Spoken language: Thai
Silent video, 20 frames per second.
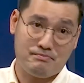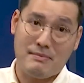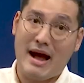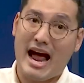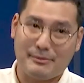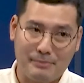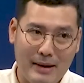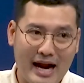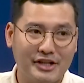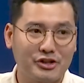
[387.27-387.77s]

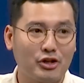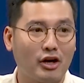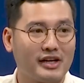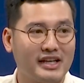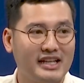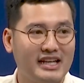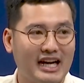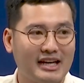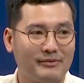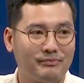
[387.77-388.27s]
8,000 ต่อ
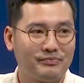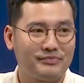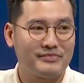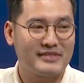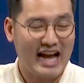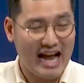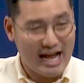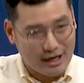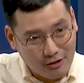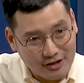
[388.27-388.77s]
เดือน
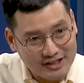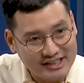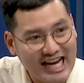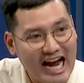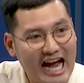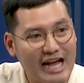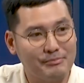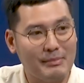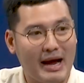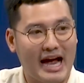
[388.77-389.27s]
ก็
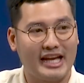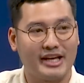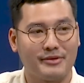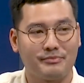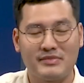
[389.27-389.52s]
จ่ายไป